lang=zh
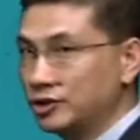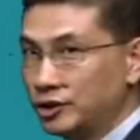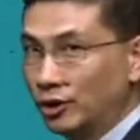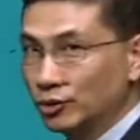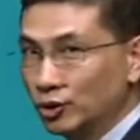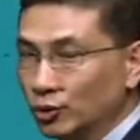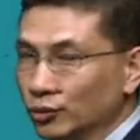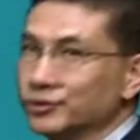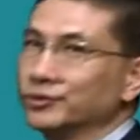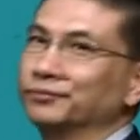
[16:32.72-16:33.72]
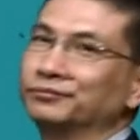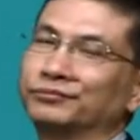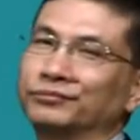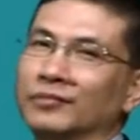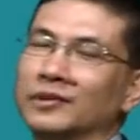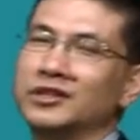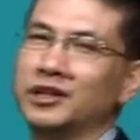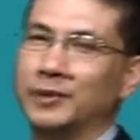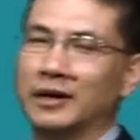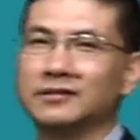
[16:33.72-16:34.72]
销售融资，这
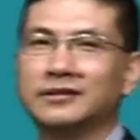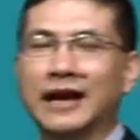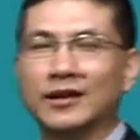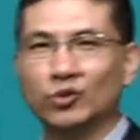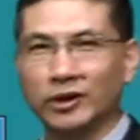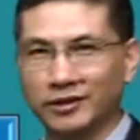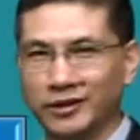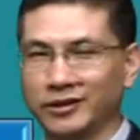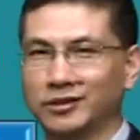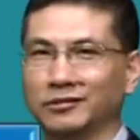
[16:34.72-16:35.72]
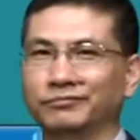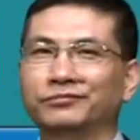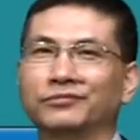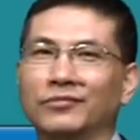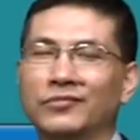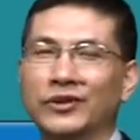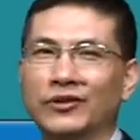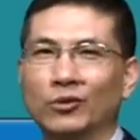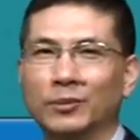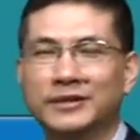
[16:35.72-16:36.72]
里边再做一个提示，因
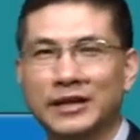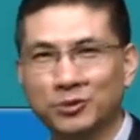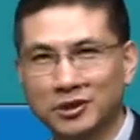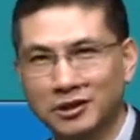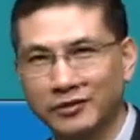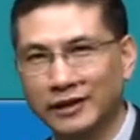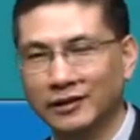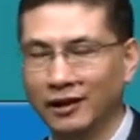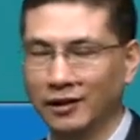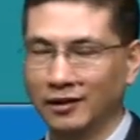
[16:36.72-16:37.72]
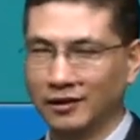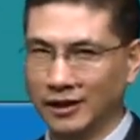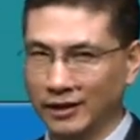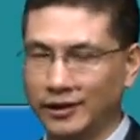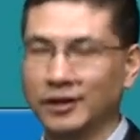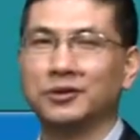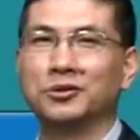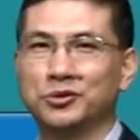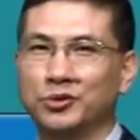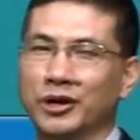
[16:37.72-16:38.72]
为我们在座的各位呢，肯定
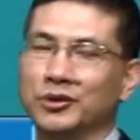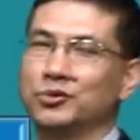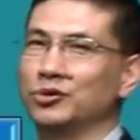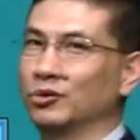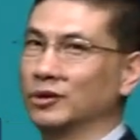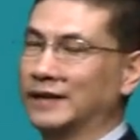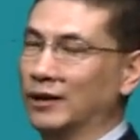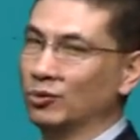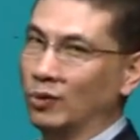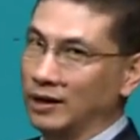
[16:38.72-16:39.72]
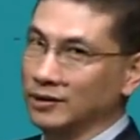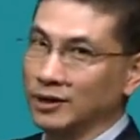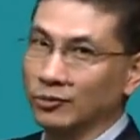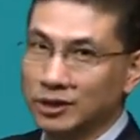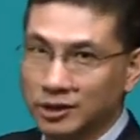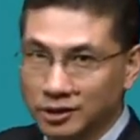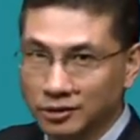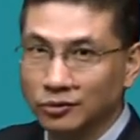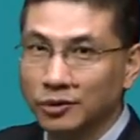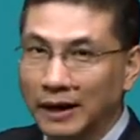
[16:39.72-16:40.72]
有学员学过财务管理相关知识，
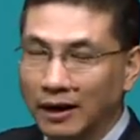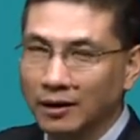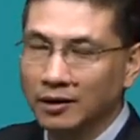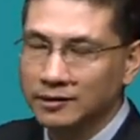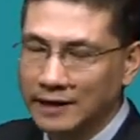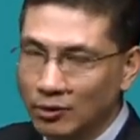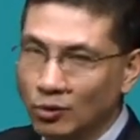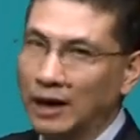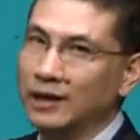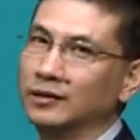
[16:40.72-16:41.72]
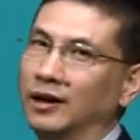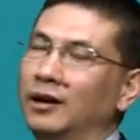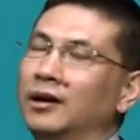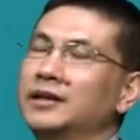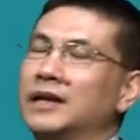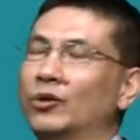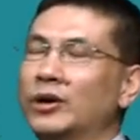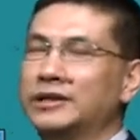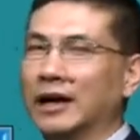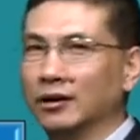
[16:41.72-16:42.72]
对吧？财务管理呢，也
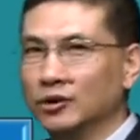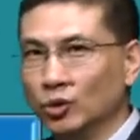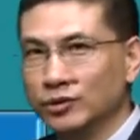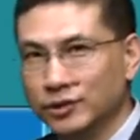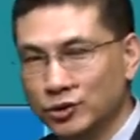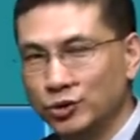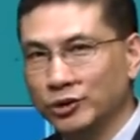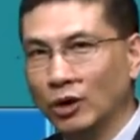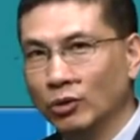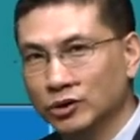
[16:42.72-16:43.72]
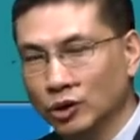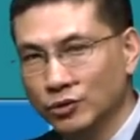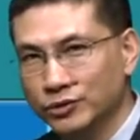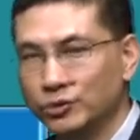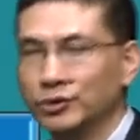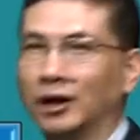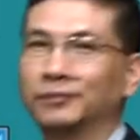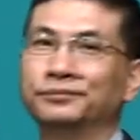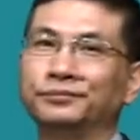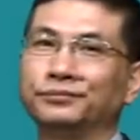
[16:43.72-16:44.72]
会讲融资渠道或筹资渠道。